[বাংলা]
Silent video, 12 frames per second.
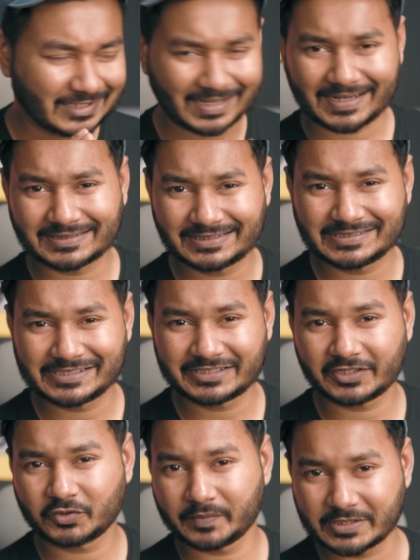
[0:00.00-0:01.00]
তার কাছে
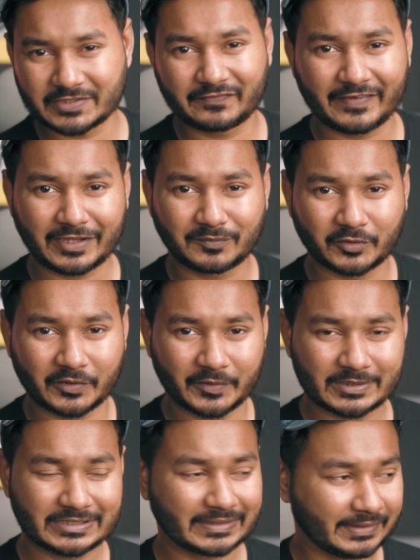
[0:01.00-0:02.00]
জিনিসটা একটু বেশি ফেক মনে
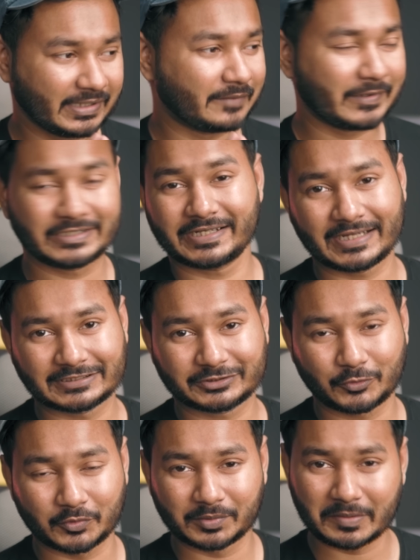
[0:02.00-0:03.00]
হয়েছে এবার যে কাজ
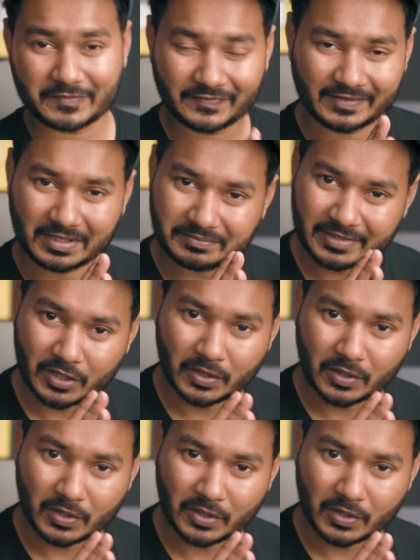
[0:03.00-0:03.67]
করব আমি সেম